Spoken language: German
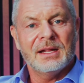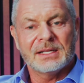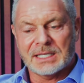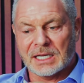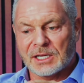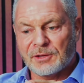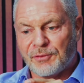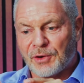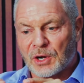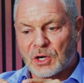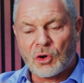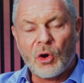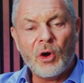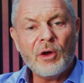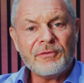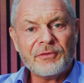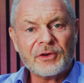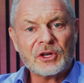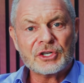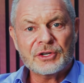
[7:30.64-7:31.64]
Seine
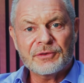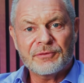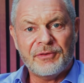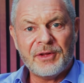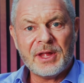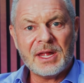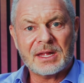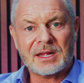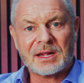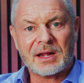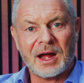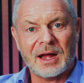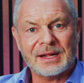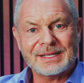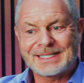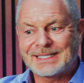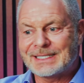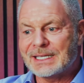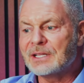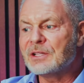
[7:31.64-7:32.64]
verkäuferischen
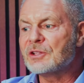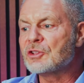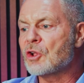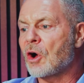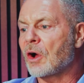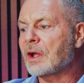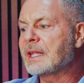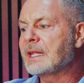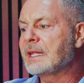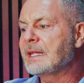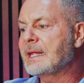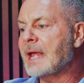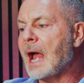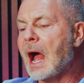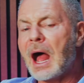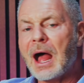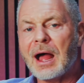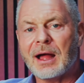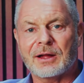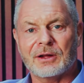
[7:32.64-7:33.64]
Fähigkeiten sind noch
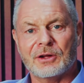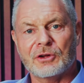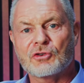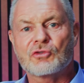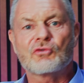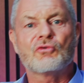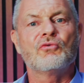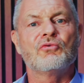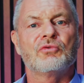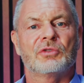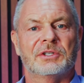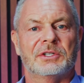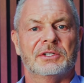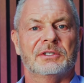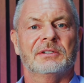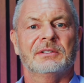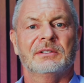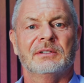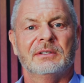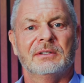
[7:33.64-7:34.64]
Jahre gut.